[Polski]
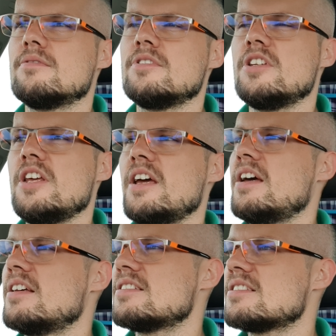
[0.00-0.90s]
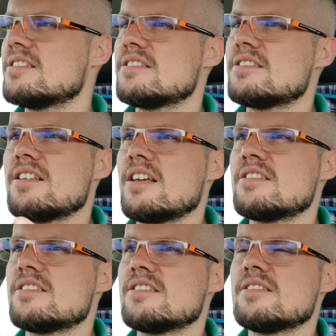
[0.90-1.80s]
nie
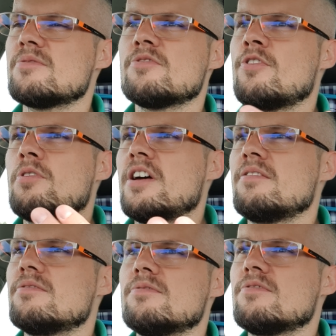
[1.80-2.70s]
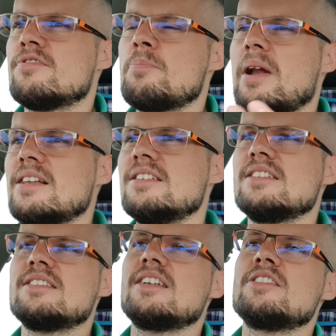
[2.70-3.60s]
stres, w ogóle wyprane
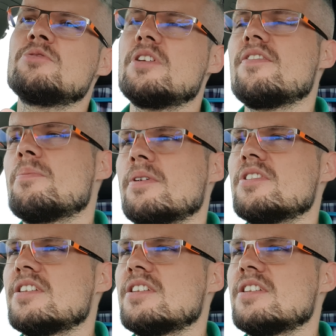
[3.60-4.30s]
ze stresu, nie wiem, pewnie